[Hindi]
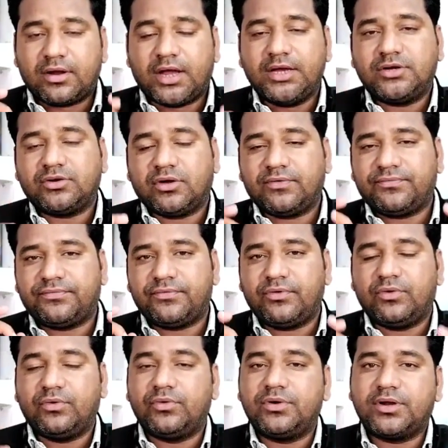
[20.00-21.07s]
राइट ऑफ
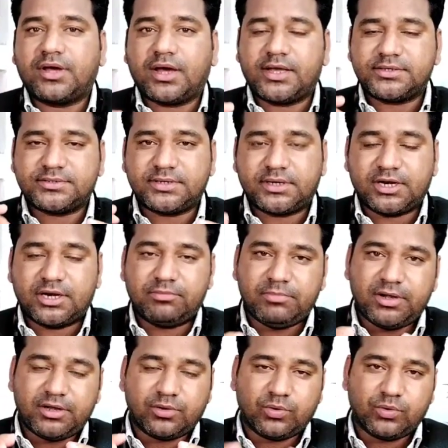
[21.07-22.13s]
लोन का
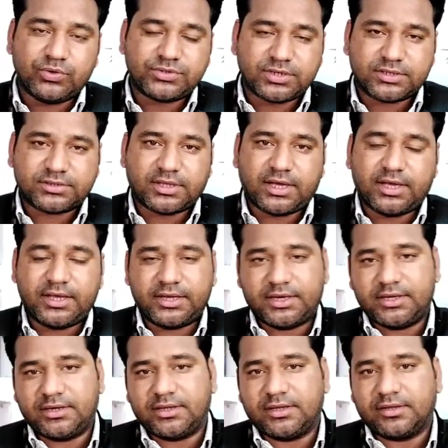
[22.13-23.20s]
सेटलमेंट हो सकता है
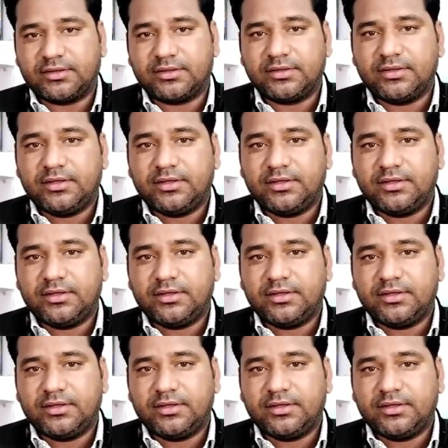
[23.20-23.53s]
कि नहीं